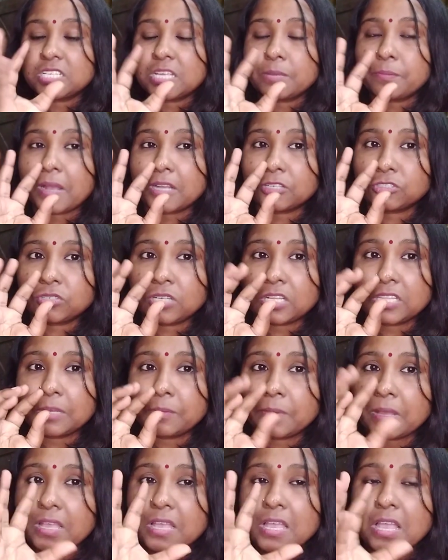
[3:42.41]
সেই মাংসটা
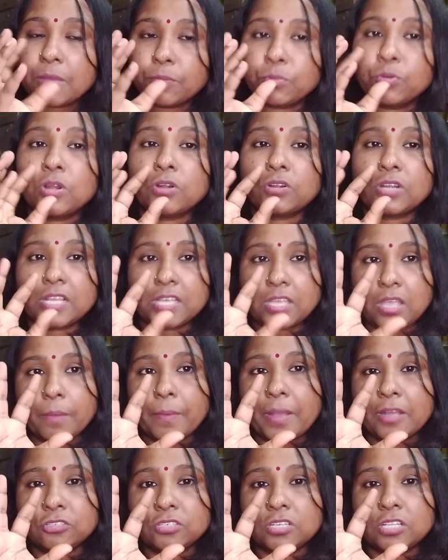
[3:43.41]
দেখবে ফুলে উঠলে কী হয়
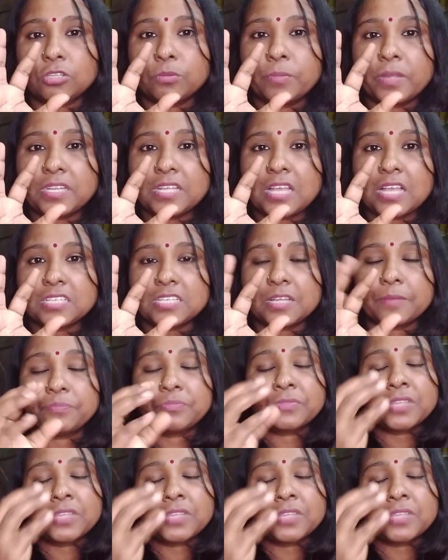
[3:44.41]
মাংসটা তো বেরিয়ে আসে